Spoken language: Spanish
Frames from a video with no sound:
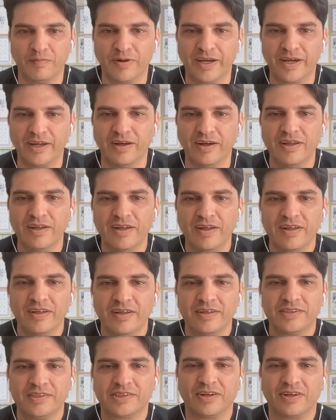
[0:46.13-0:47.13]
Bueno,
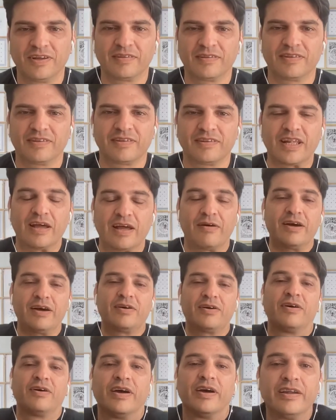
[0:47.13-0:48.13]
yo
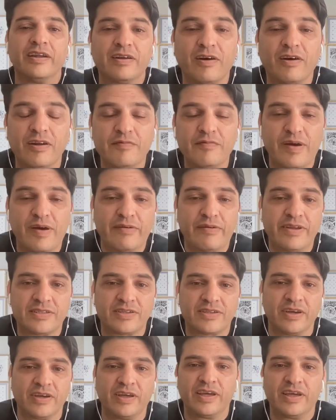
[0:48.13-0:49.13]
trabajo en CoinFabric,
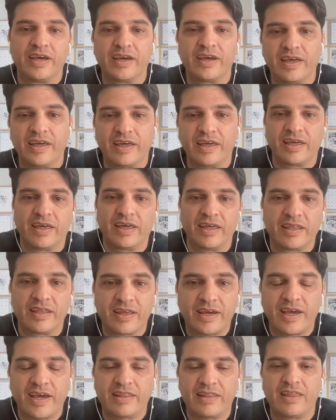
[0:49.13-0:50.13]
soy eh,
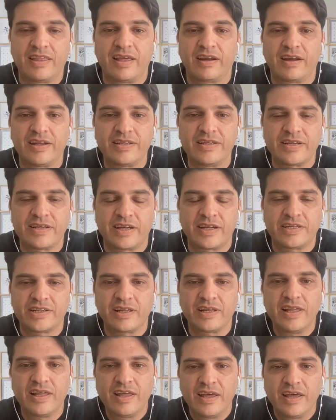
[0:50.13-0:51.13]
head de
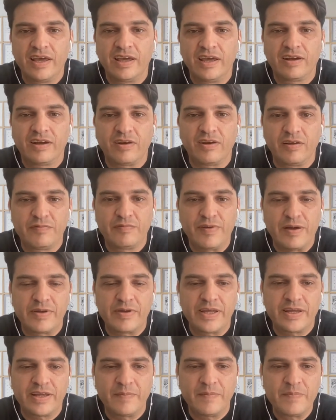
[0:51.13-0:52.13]
research en
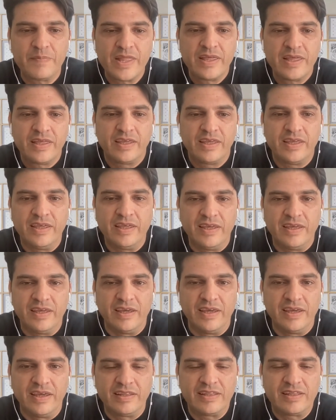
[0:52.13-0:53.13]
CoinFabric
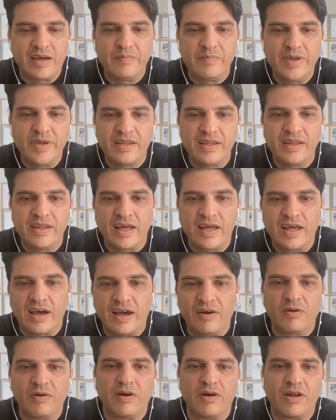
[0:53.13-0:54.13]
y, también
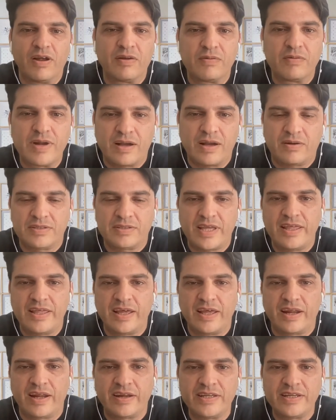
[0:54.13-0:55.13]
hago algunas cosas
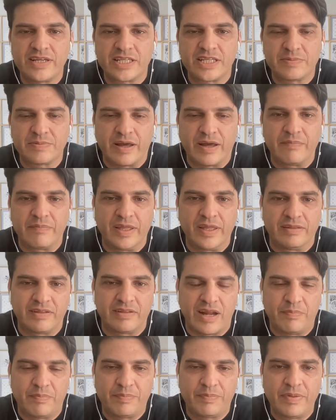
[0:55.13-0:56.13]
de research para
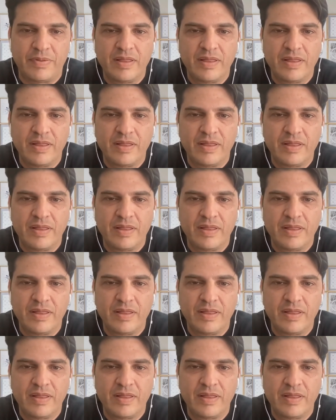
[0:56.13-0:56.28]
BitTrap.